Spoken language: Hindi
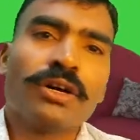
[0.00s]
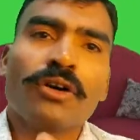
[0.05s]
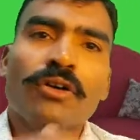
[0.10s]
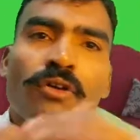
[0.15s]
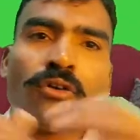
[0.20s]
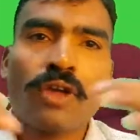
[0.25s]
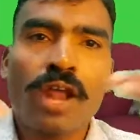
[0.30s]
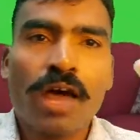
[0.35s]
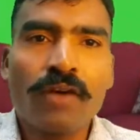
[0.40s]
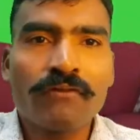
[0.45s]

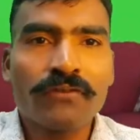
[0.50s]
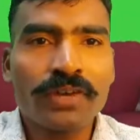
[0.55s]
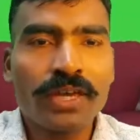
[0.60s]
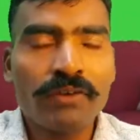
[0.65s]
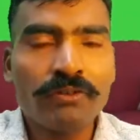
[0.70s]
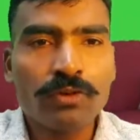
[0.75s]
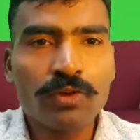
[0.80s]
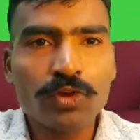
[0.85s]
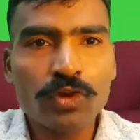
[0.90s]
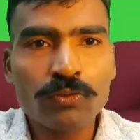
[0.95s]
और आपके
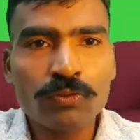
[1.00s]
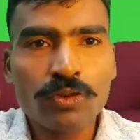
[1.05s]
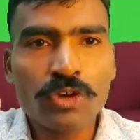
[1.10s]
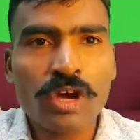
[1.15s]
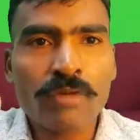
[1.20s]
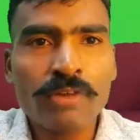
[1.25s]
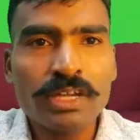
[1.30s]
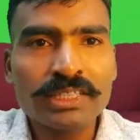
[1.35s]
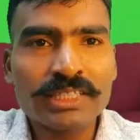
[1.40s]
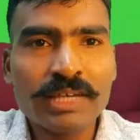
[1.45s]
यूट्यूब को
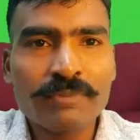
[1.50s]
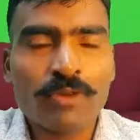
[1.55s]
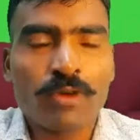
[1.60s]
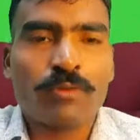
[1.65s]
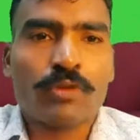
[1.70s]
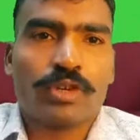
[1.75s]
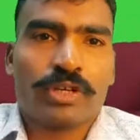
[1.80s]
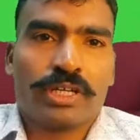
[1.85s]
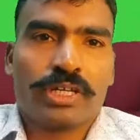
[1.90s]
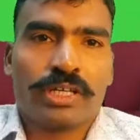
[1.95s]
हम ऐसे
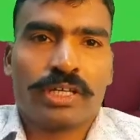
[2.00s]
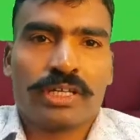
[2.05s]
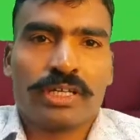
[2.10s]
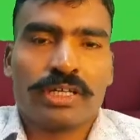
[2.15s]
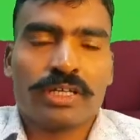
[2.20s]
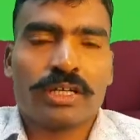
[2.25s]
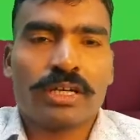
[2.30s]
प्रमोट करेंगे